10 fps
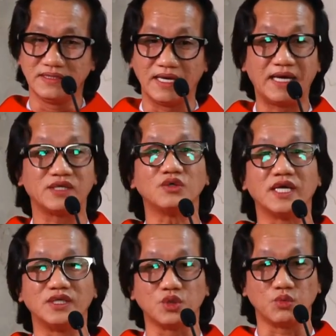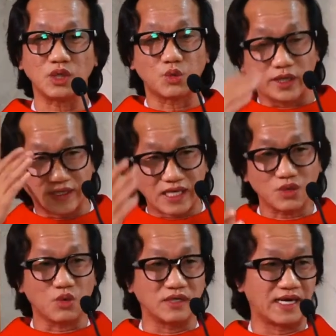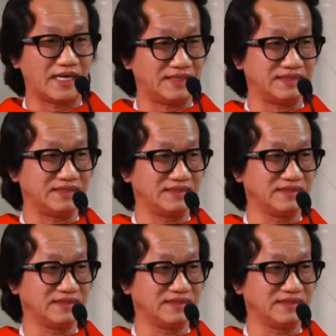Ngài có thể dùng cái quyền năng của Ngài